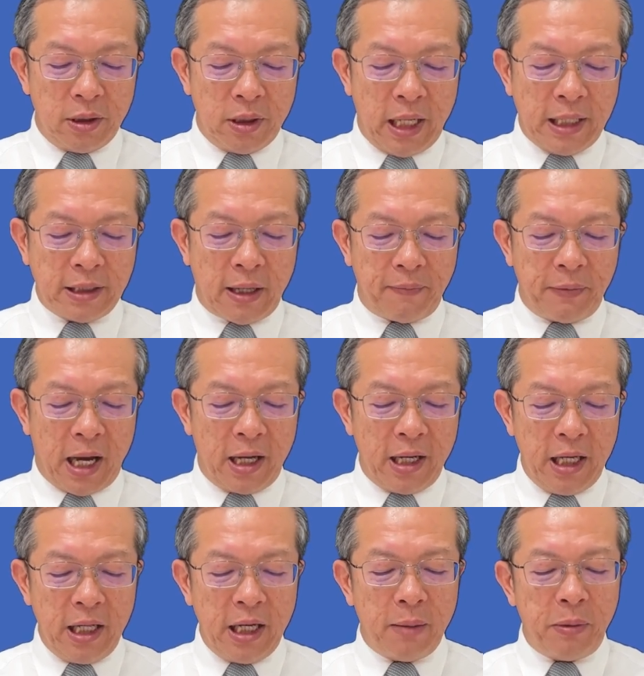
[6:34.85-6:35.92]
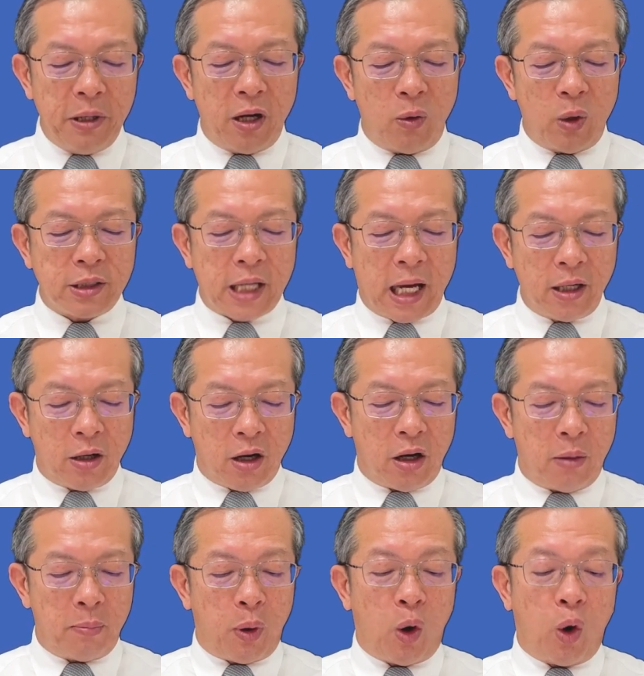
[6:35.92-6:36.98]
ในสัปดาห์นี้เนี่ย พี่น้องวสันก็
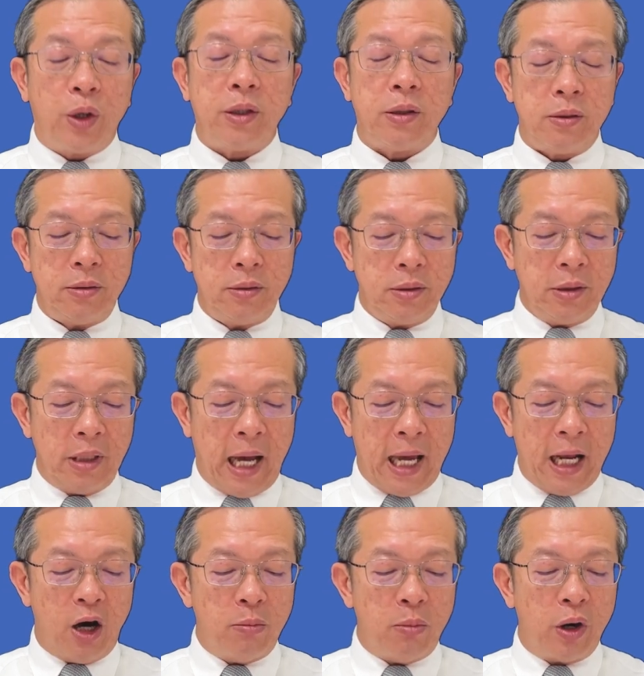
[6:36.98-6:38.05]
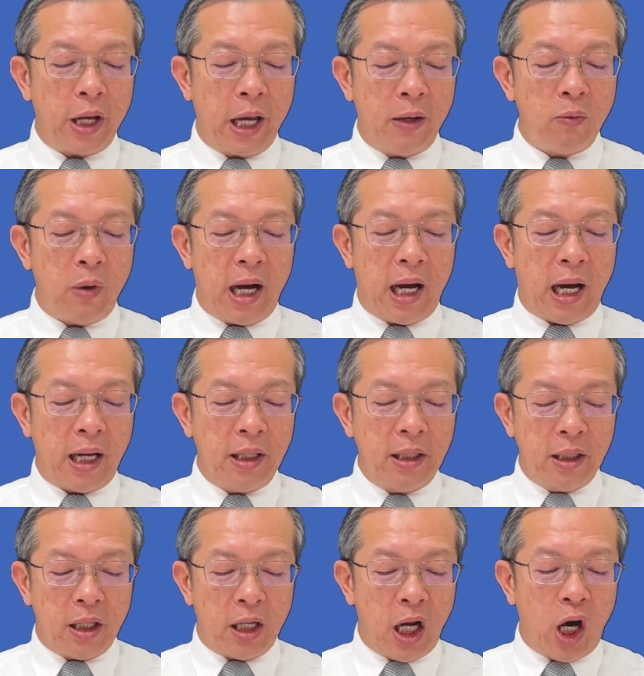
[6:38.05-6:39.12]
โพสต์ ให้เรามองเห็นว่า
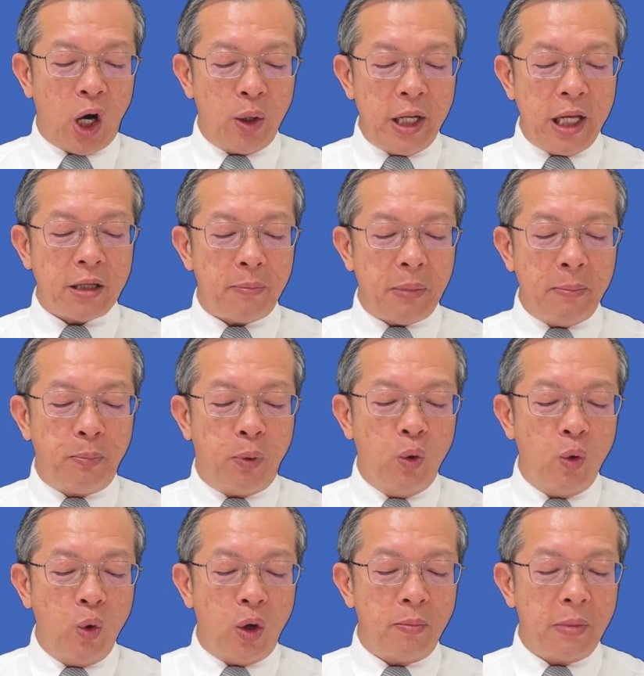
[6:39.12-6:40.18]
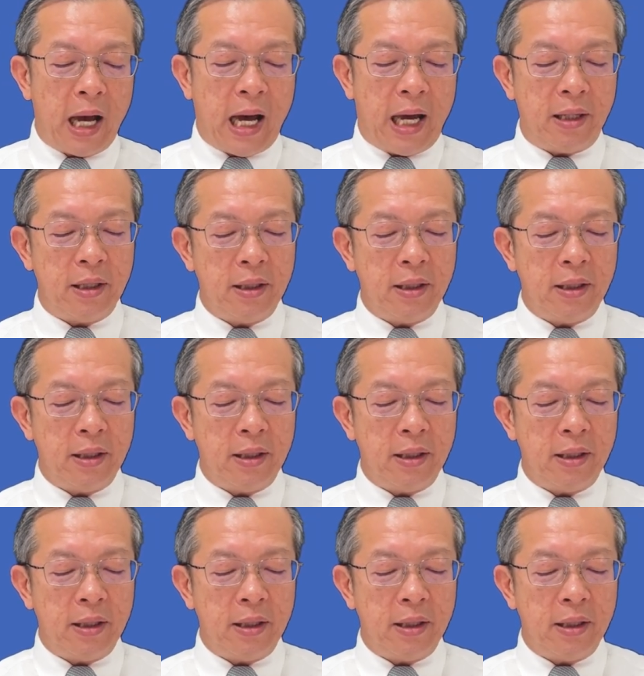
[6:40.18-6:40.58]
เราเนี่ยจะเป็นผู้ร่วมงาน